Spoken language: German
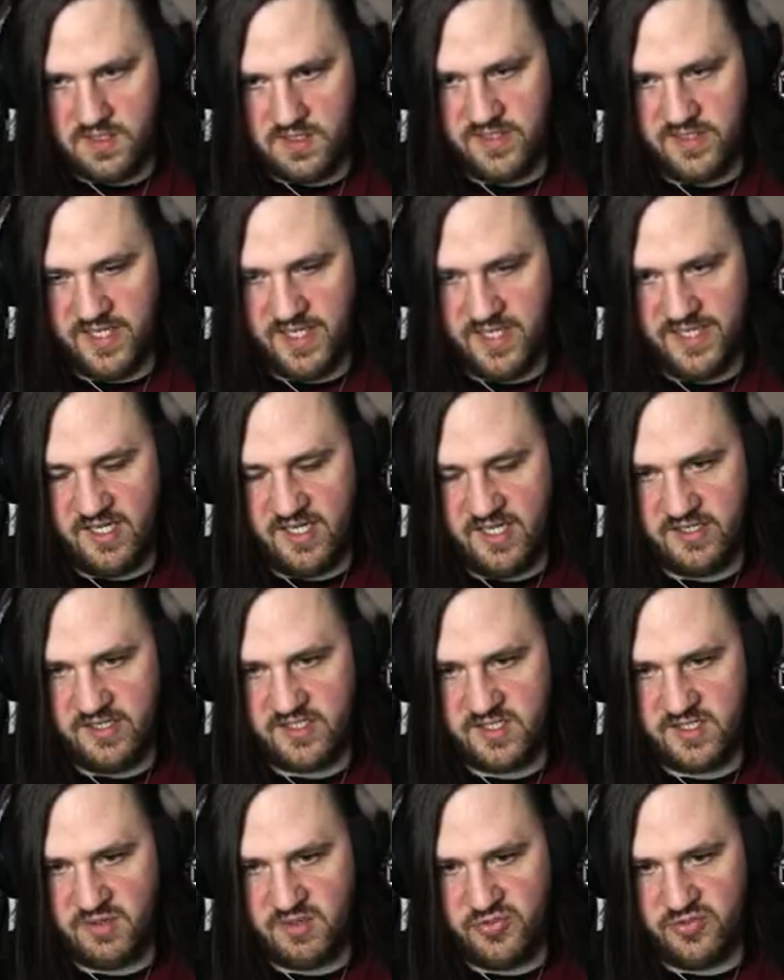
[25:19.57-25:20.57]
Nein, nein,
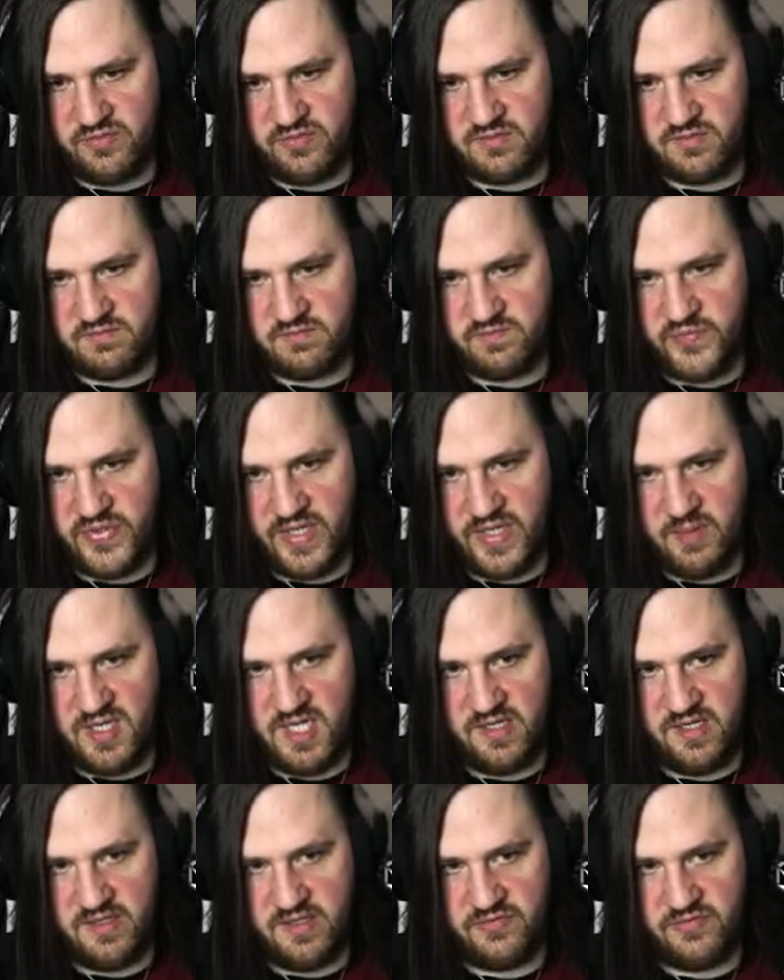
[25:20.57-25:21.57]
ich habe ihn ein paar
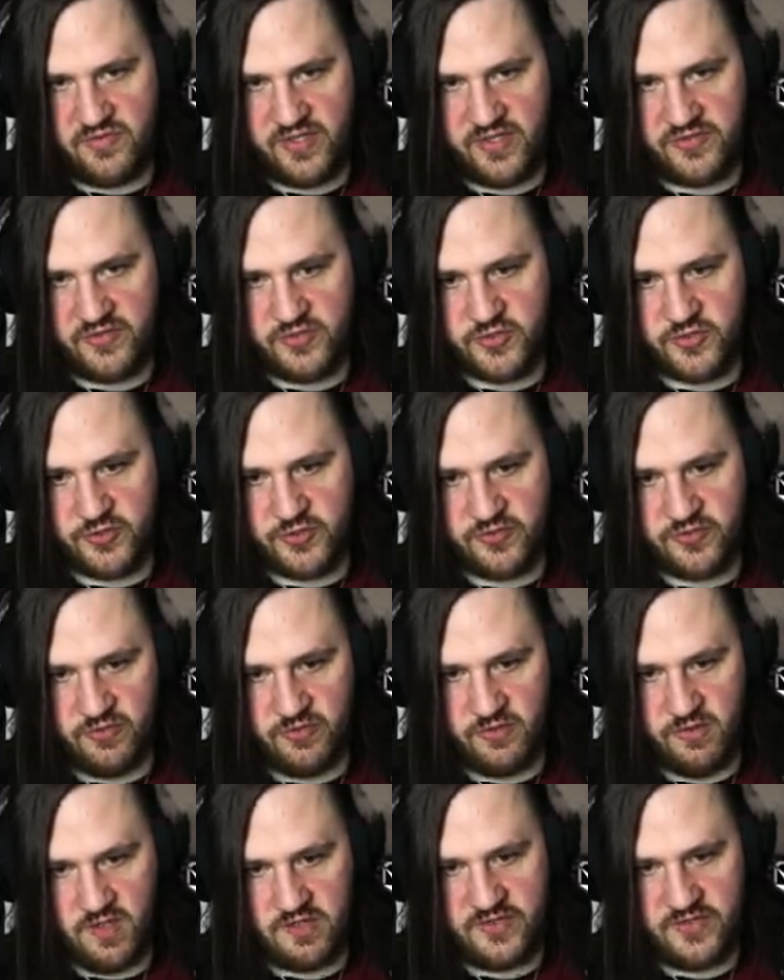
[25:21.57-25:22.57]
Mal in die Fresse geschossen,
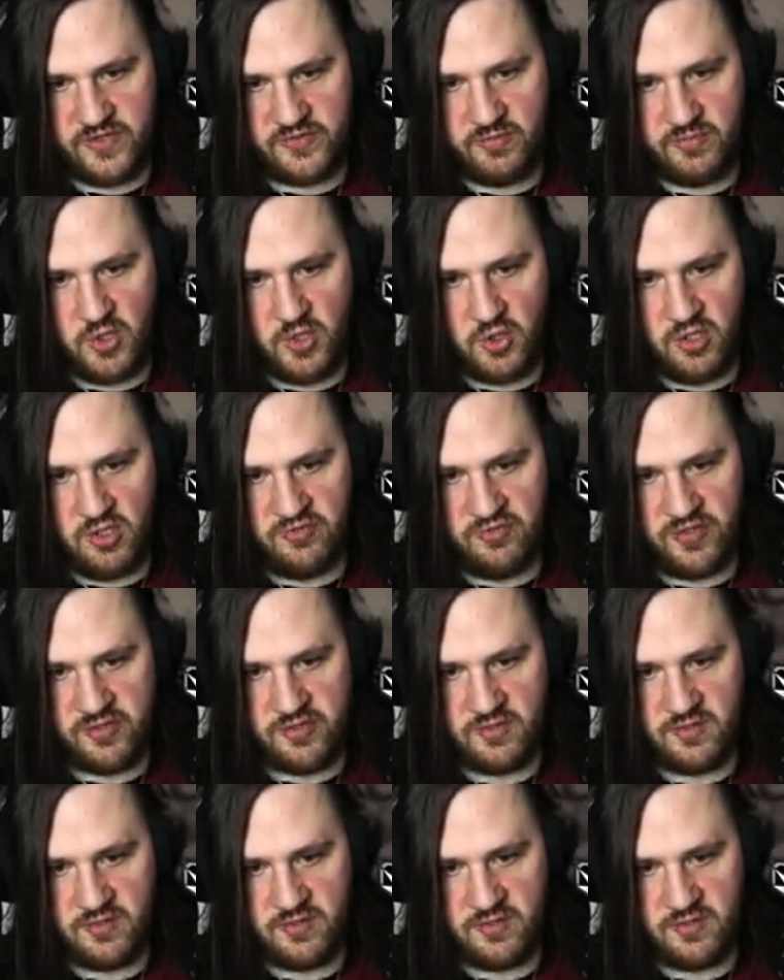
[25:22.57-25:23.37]
als er das Maul auf hatte.